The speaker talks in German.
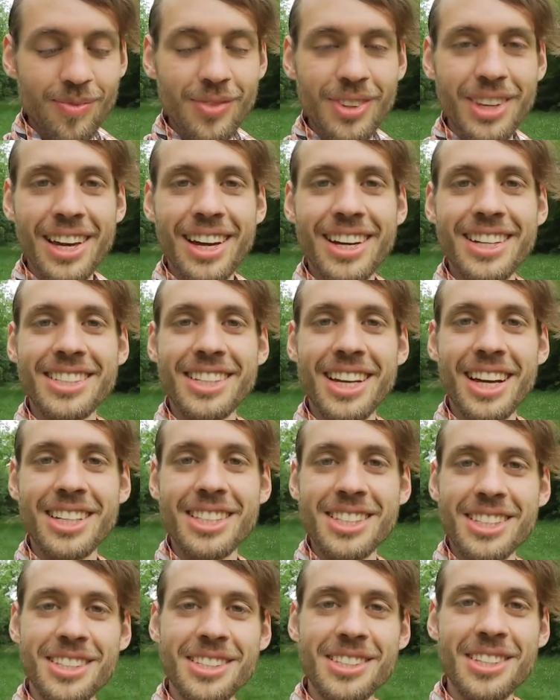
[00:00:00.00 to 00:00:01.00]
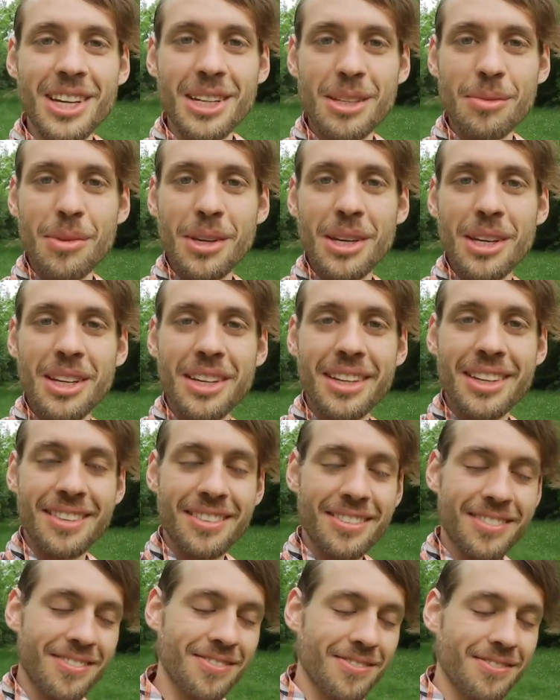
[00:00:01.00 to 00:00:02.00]
ja, sagt, sagt mir,
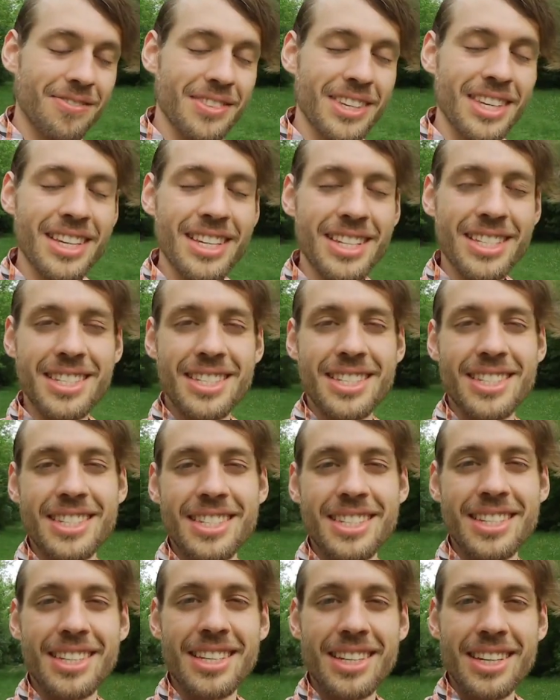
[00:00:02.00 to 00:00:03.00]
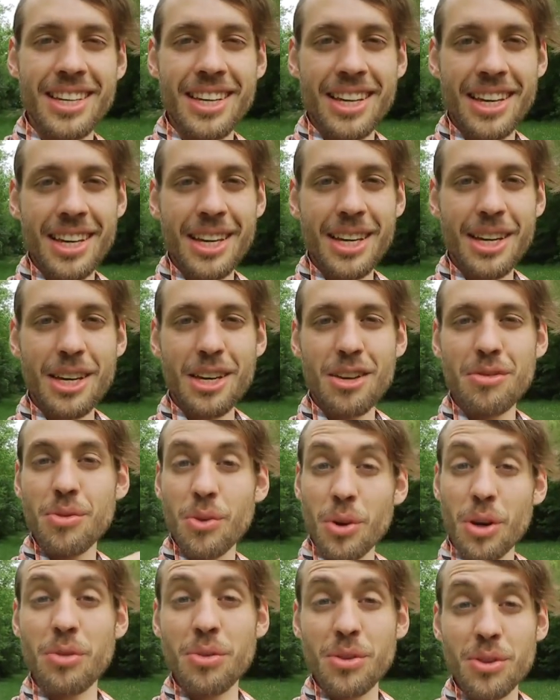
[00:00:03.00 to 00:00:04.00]
wie es äh,
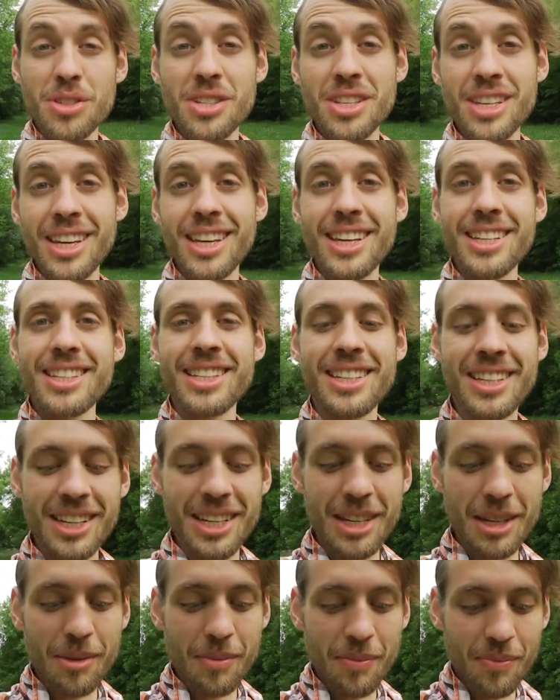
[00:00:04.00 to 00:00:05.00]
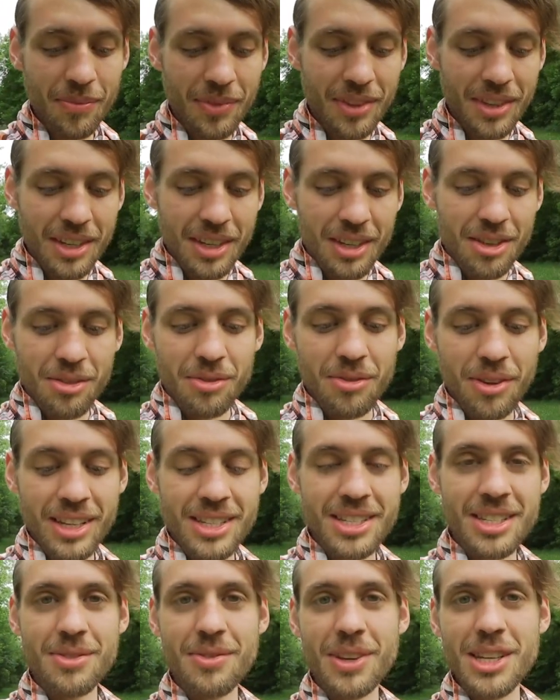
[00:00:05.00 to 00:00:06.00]
für euch funktioniert, ähm,
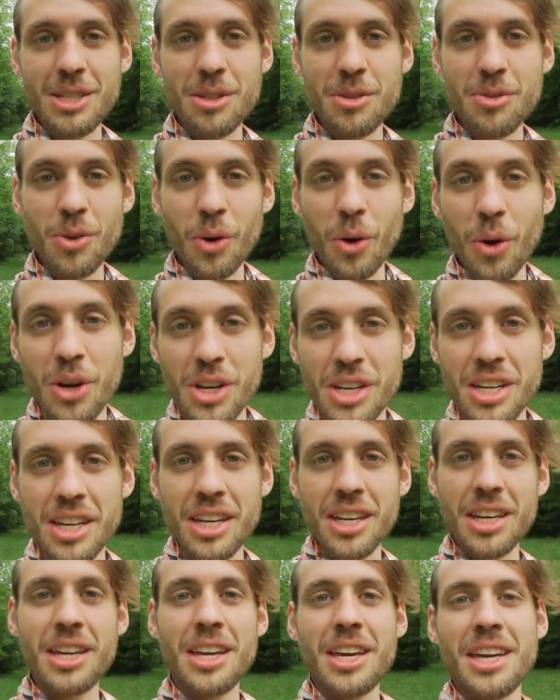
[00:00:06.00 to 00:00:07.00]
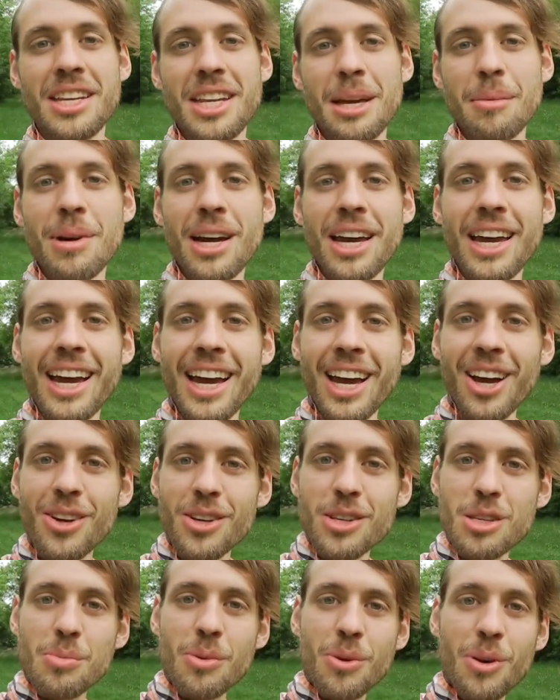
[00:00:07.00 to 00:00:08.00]
was, was für euch dabei
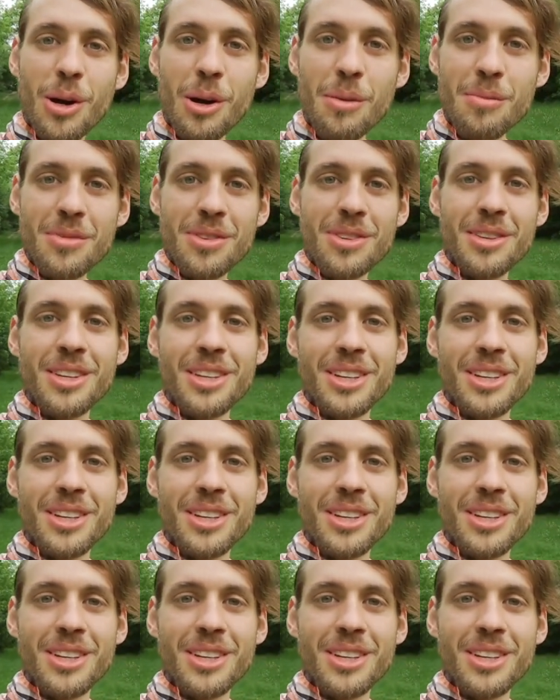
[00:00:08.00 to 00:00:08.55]
herausbekommt